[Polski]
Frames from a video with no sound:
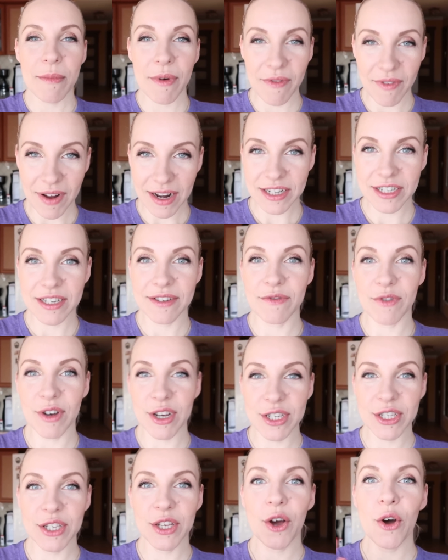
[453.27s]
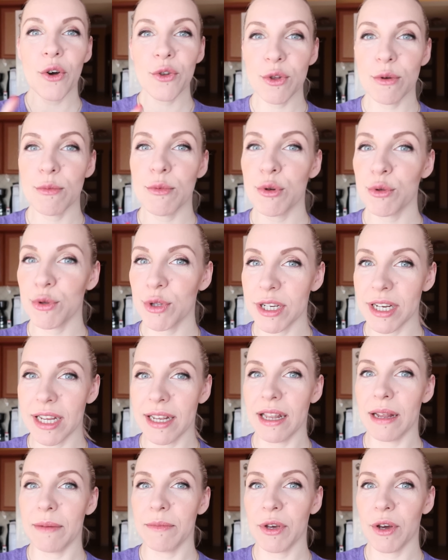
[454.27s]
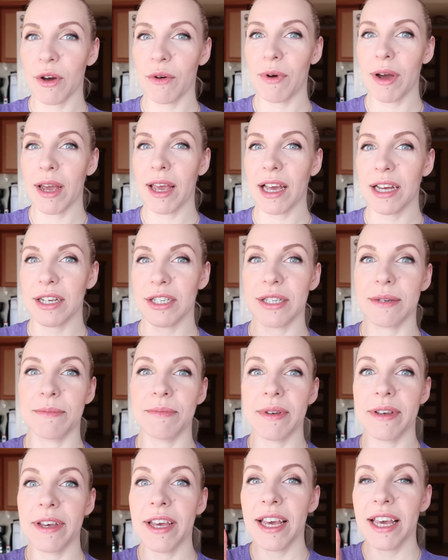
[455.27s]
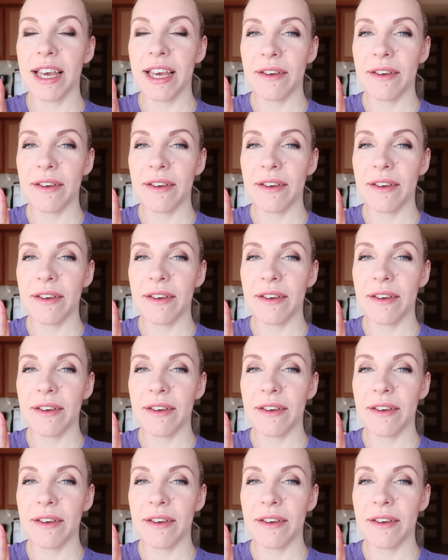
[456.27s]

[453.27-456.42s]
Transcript: bo walczę właśnie o tą rutynę dla Mikołajka, żeby